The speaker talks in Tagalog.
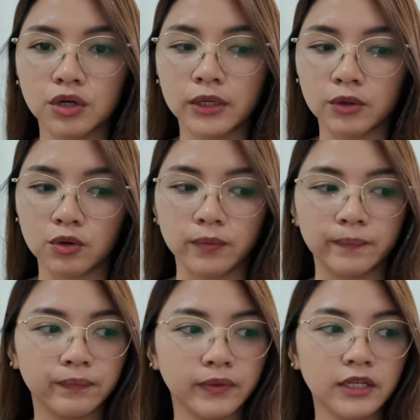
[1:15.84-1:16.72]
ano ko,
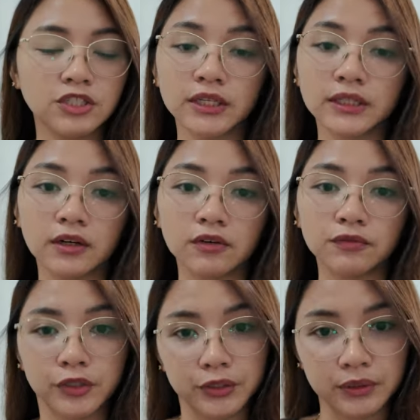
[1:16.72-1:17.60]
agenda ko
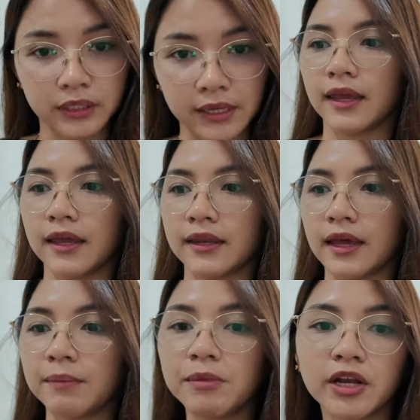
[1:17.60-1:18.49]
for today. And
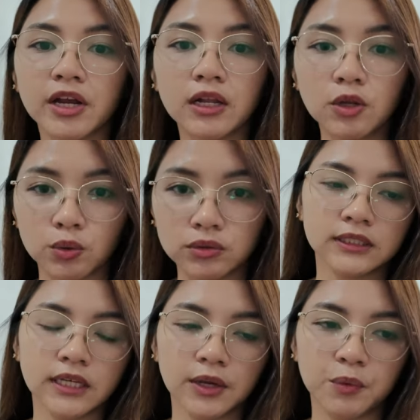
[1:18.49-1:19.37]
I'm here alone
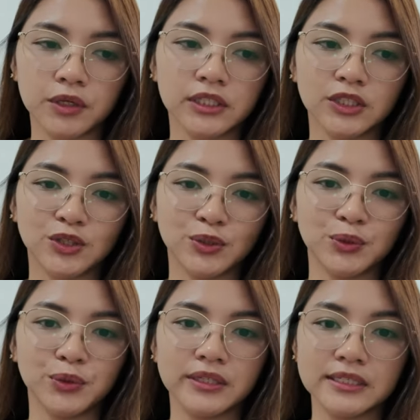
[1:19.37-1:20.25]
kasi I wanted to
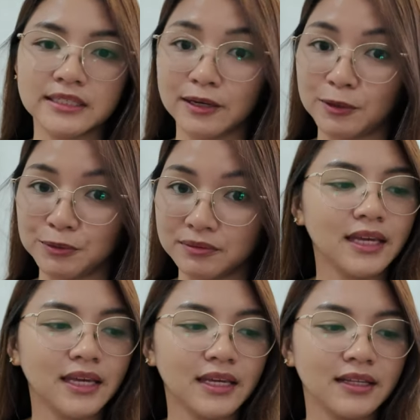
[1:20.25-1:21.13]
do this alone.
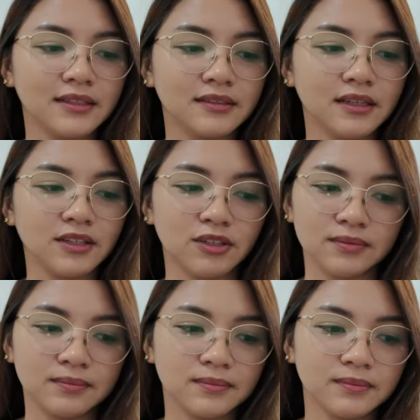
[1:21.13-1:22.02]
And ayun,
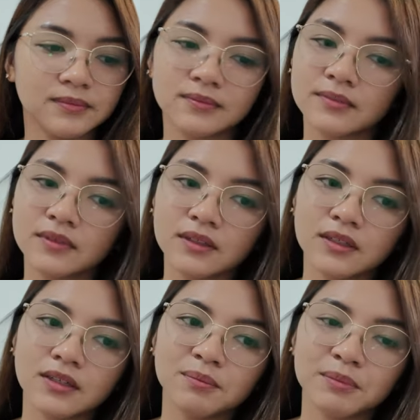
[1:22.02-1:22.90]

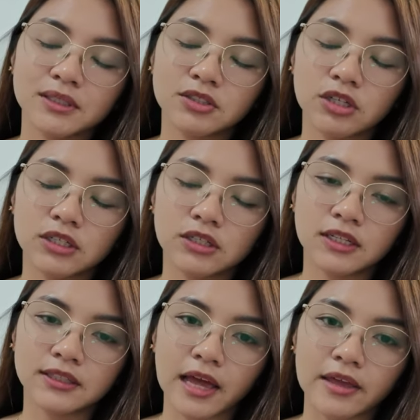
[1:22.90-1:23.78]
medyo ano
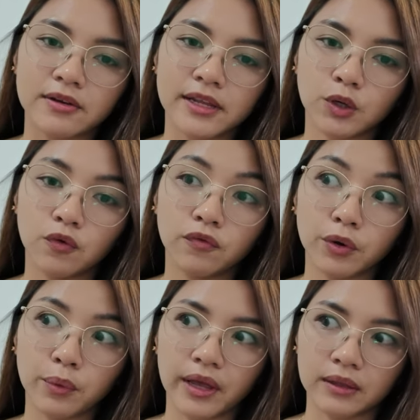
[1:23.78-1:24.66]
lang tayo late,
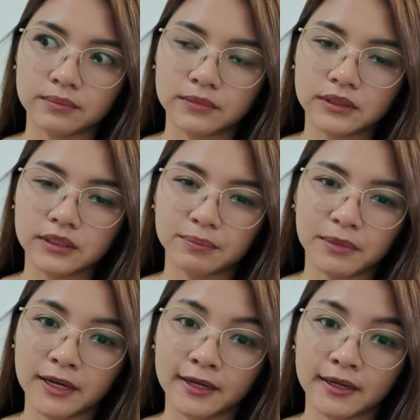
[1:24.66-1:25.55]
overwhelmed sa
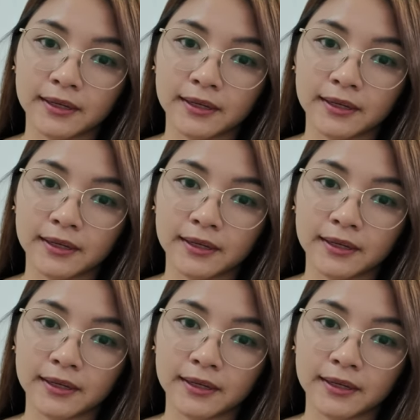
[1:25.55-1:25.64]
mga,